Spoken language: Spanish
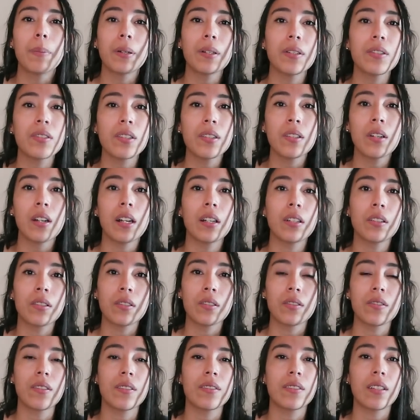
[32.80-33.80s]
pero si no la
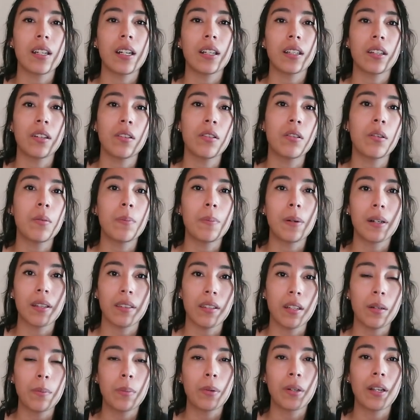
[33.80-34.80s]
conoces te la quiero
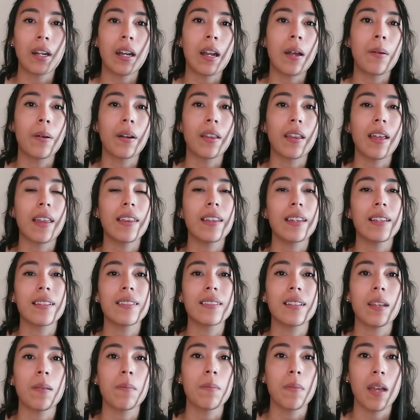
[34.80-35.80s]
compartir porque la verdad
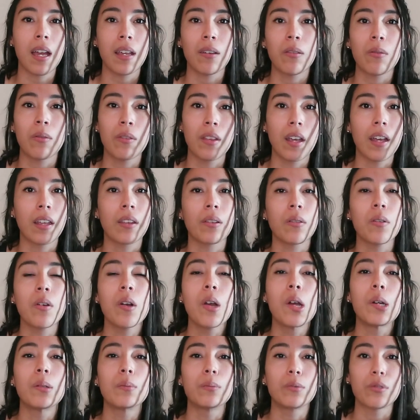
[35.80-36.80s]
es que me ha ayudado
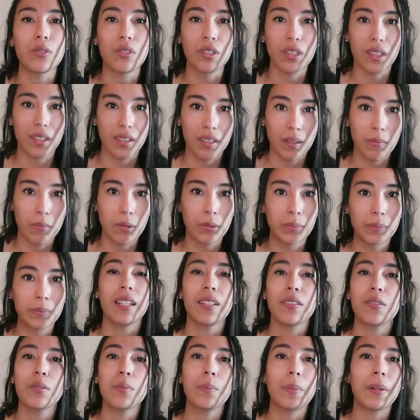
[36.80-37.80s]
muchísimo.
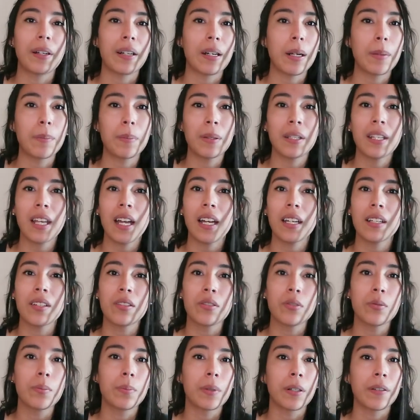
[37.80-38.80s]
Es súper rápida,
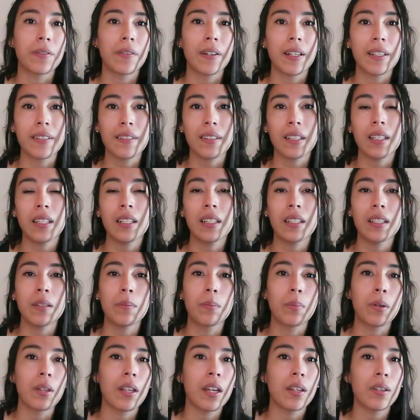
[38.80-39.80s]
es súper fácil y
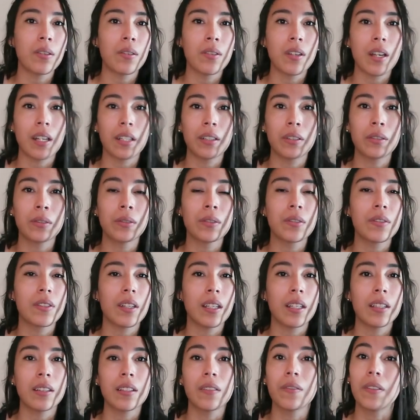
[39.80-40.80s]
puede ayudarnos
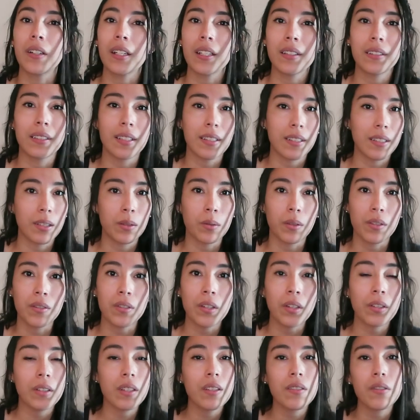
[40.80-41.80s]
en en diferentes
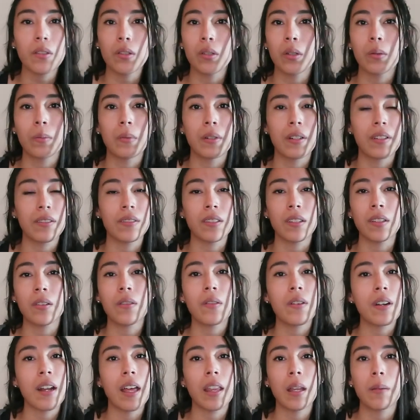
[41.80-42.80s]
situaciones o como les
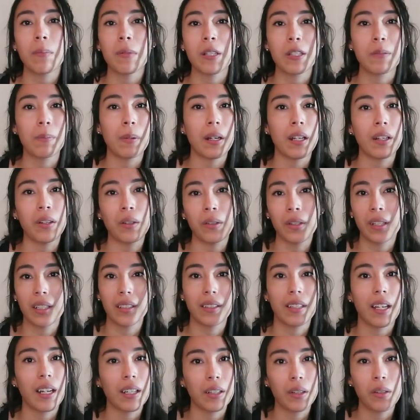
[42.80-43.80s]
digo, nada más para
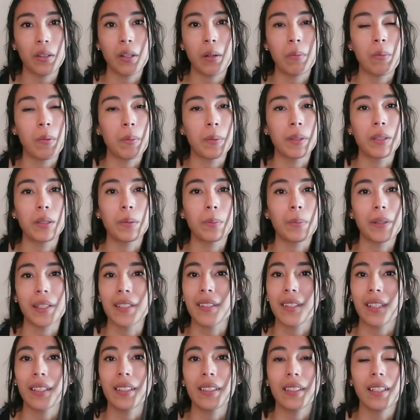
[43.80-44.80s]
conectar con el momento
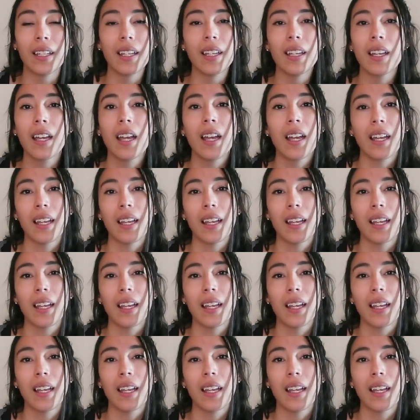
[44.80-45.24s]
presente